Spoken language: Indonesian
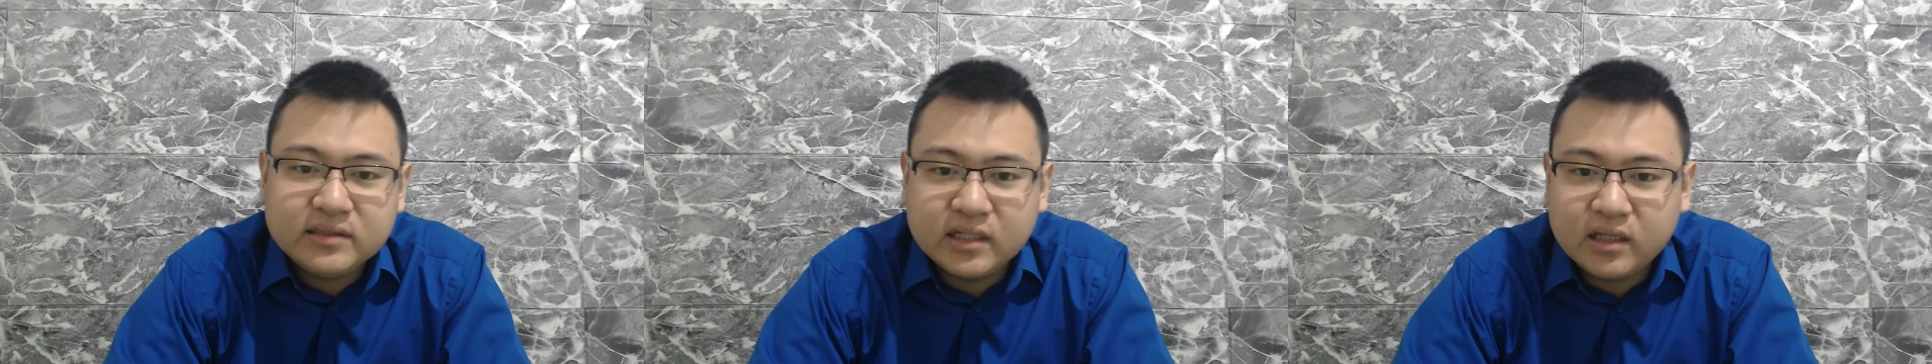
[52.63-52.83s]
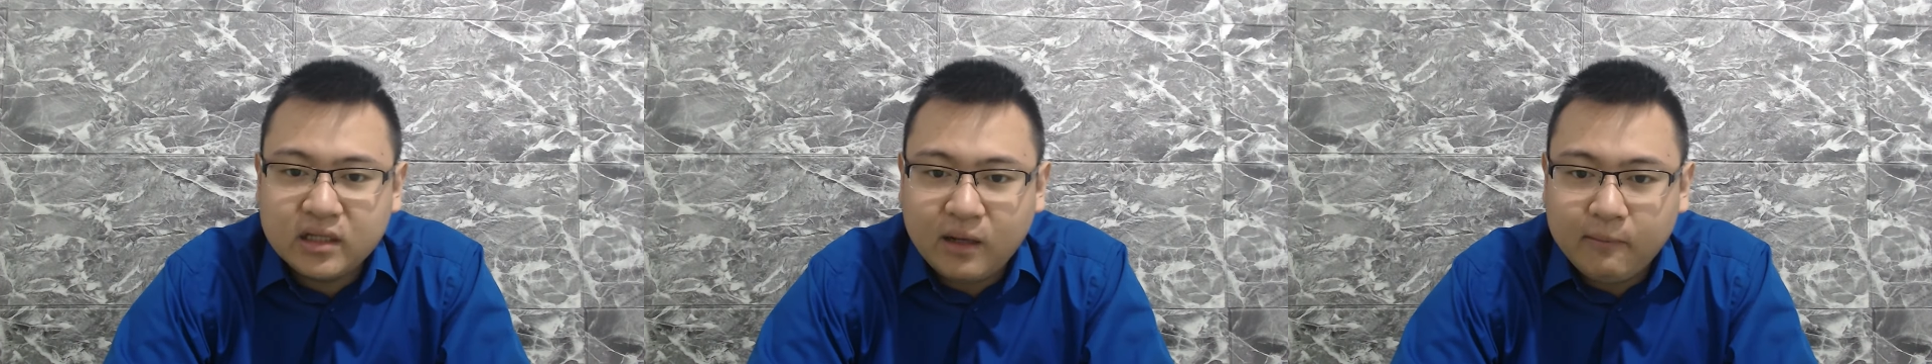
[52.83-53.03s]

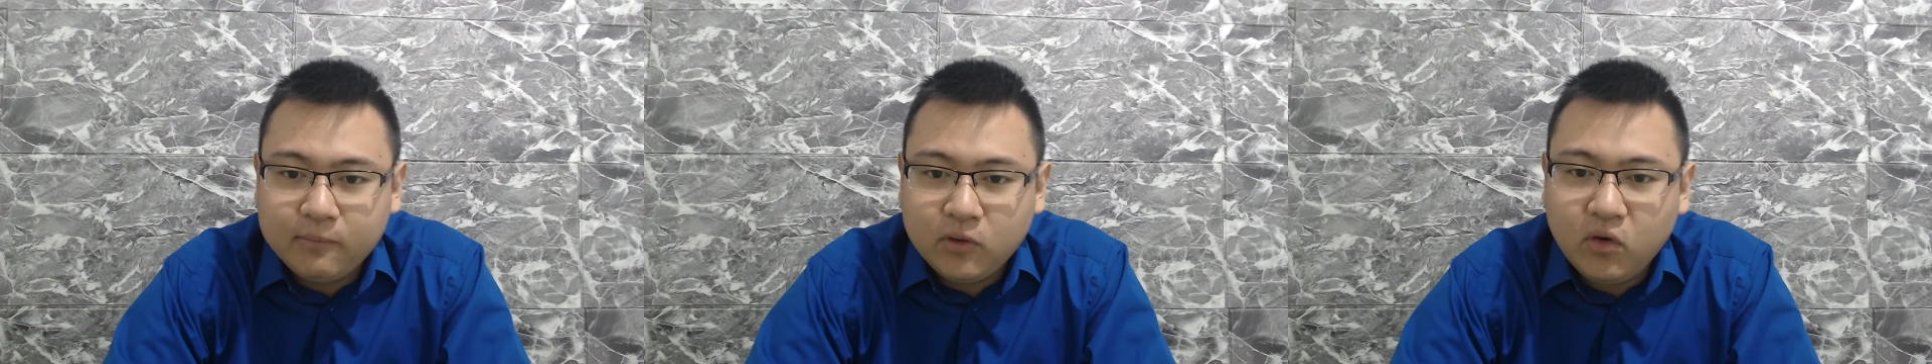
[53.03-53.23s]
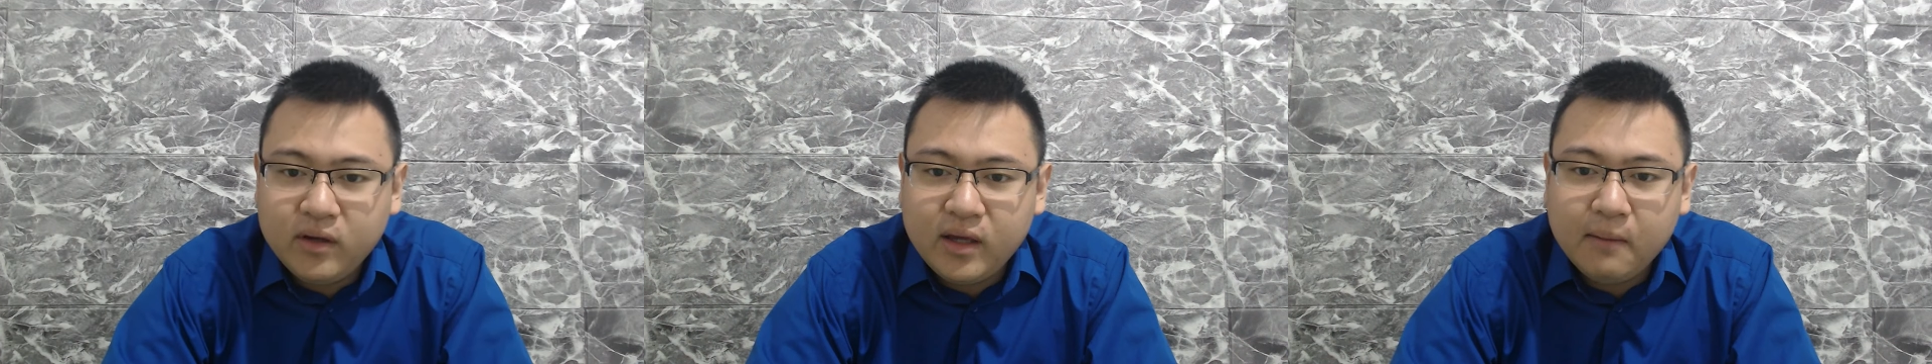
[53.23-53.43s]
aset
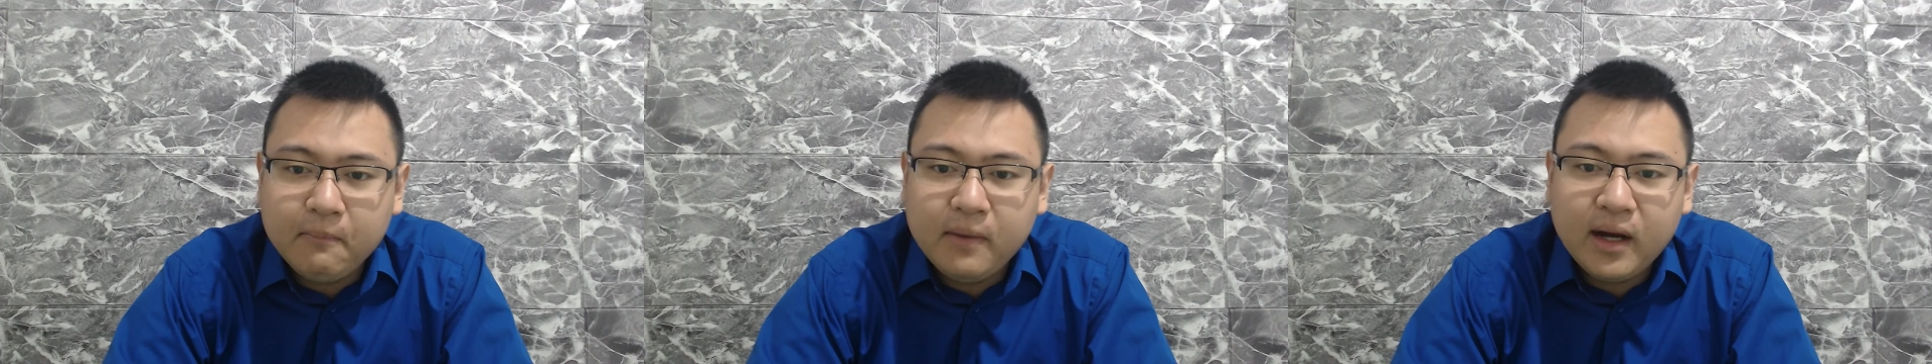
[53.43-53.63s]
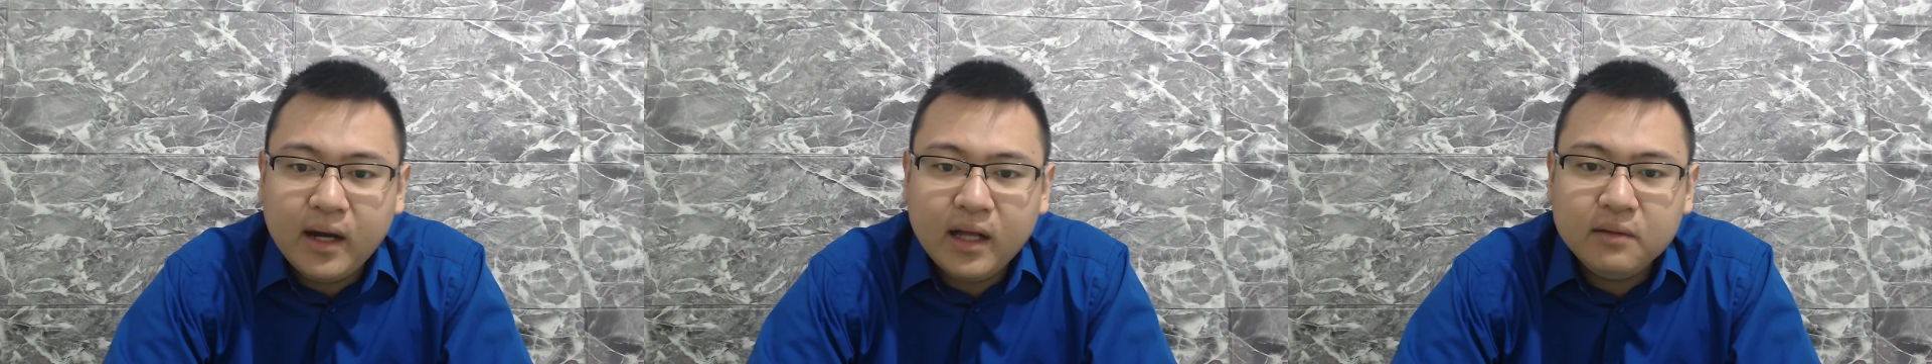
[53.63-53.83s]
kripto
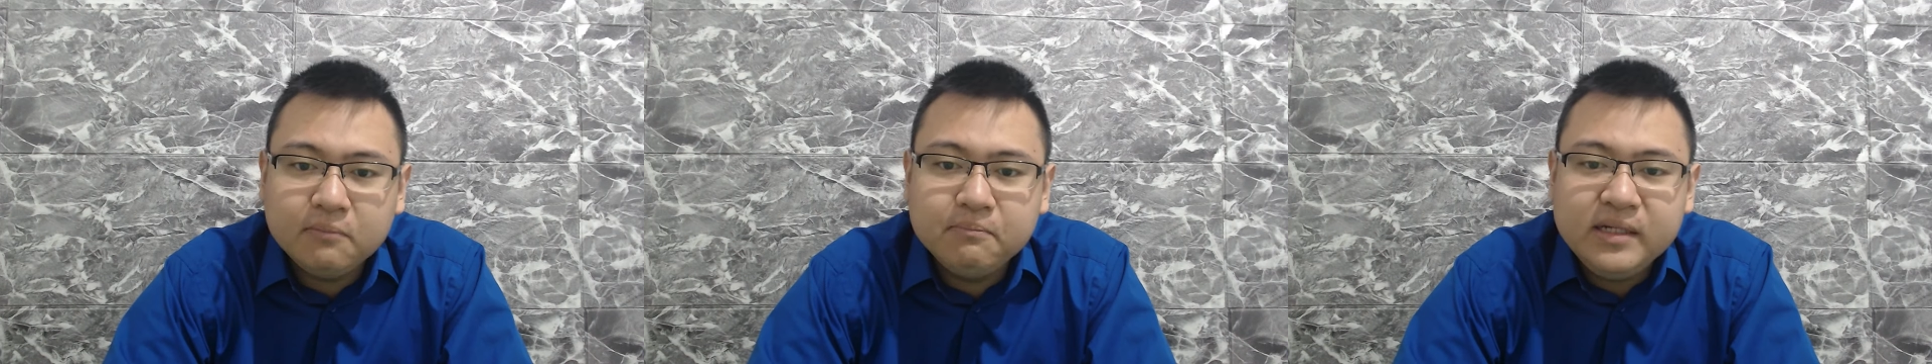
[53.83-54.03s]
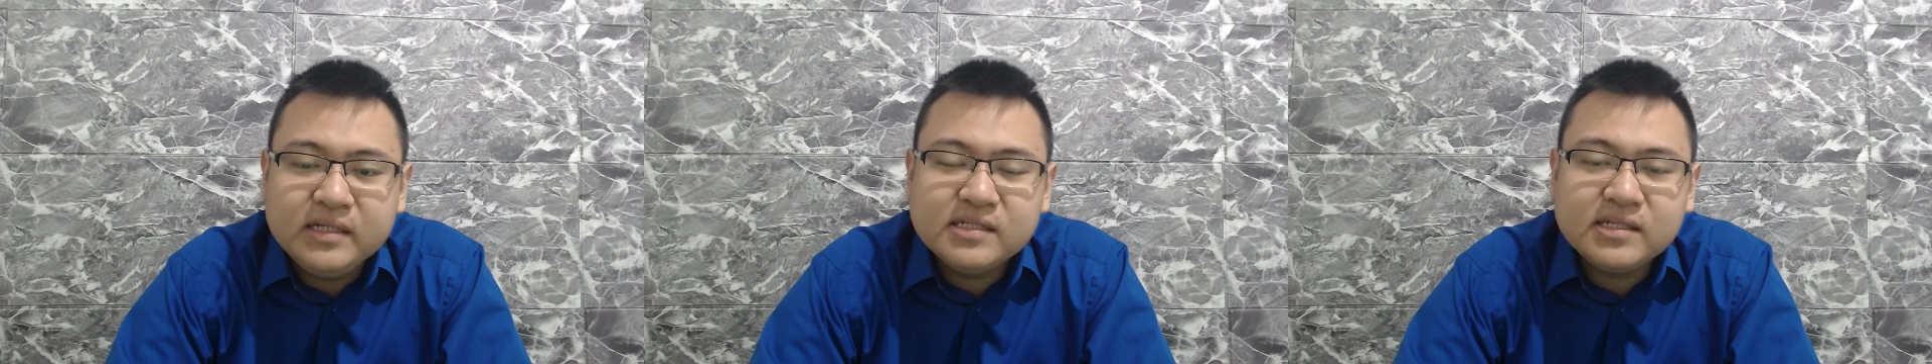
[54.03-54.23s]
yang
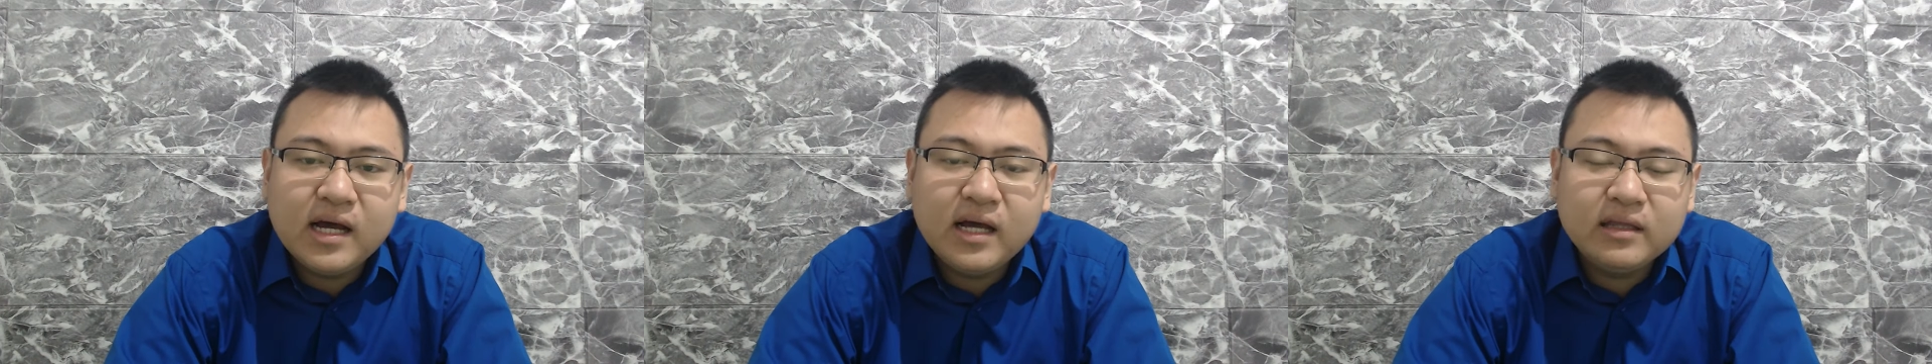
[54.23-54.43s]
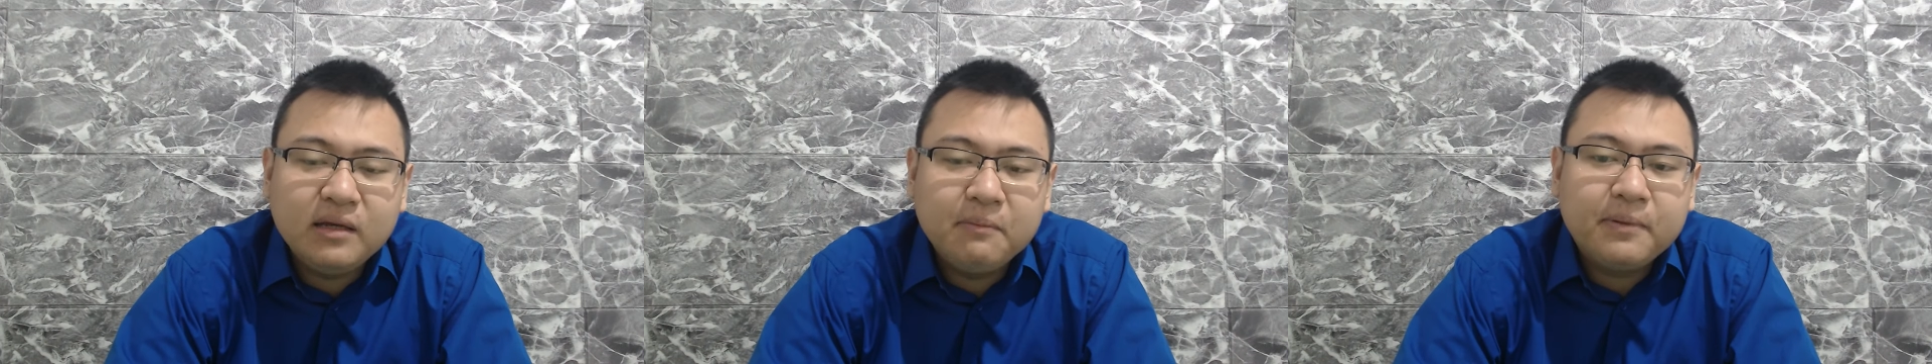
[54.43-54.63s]
bakal bisa